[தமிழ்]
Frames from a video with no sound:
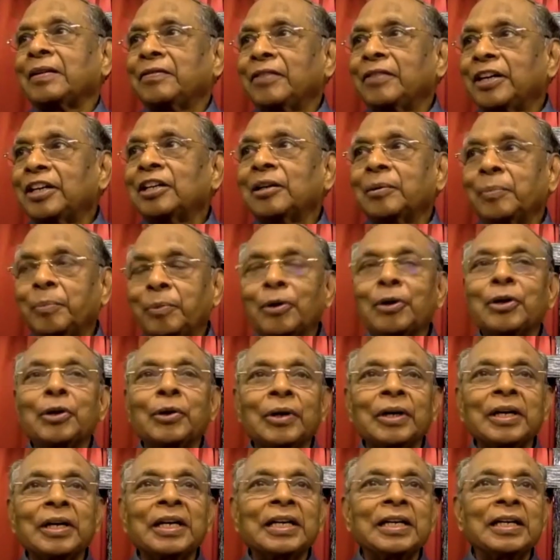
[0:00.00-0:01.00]
வீட்டுக்கு போன
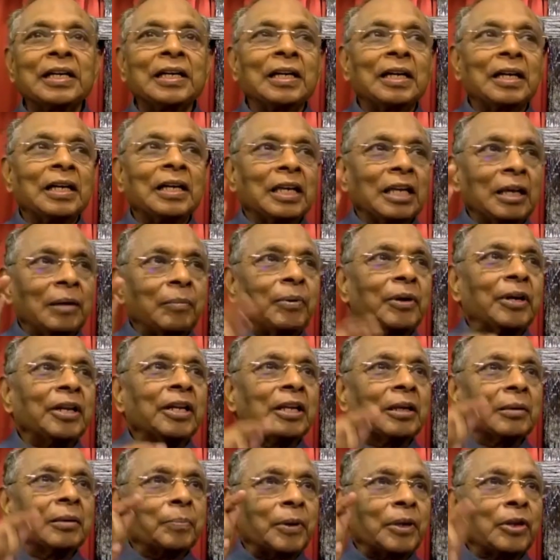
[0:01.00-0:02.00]
உடனே
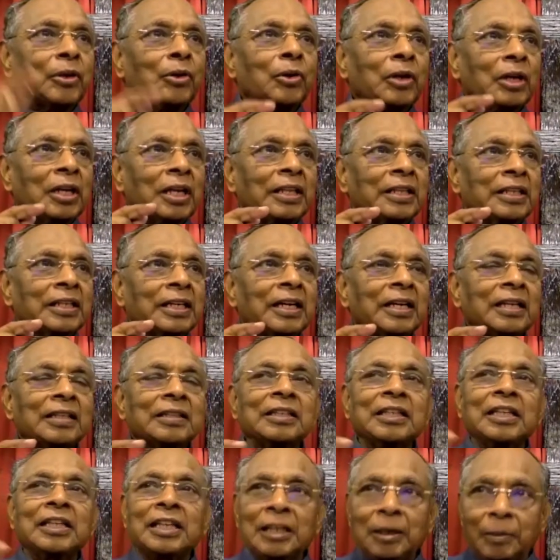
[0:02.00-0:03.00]
எப்ரேயர் பதினோராம்
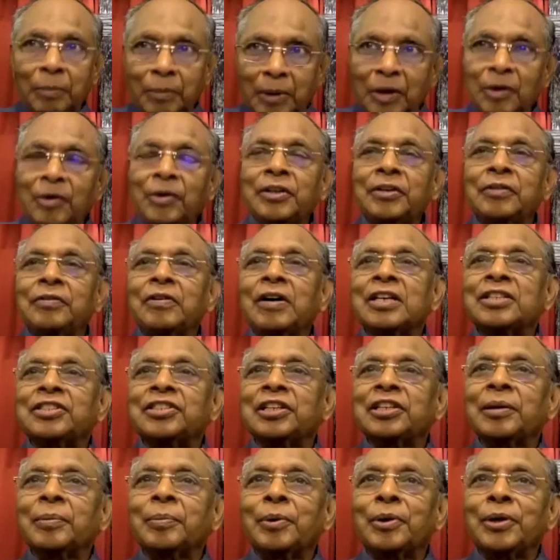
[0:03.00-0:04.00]
அதிகாரத்தை நீங்கள் மறுபடியும்
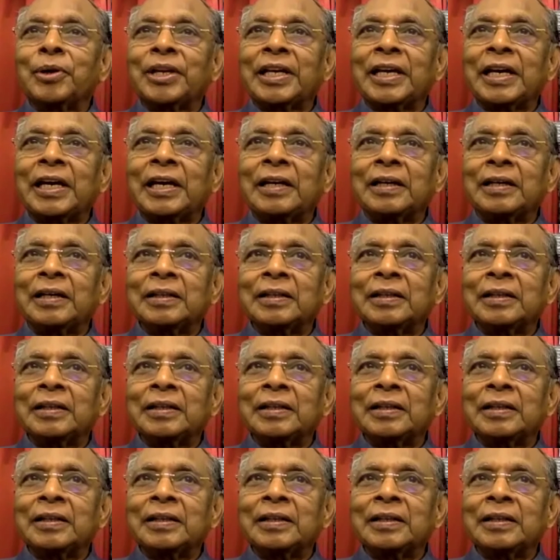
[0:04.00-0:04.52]
வாசிக்க போகிறீங்க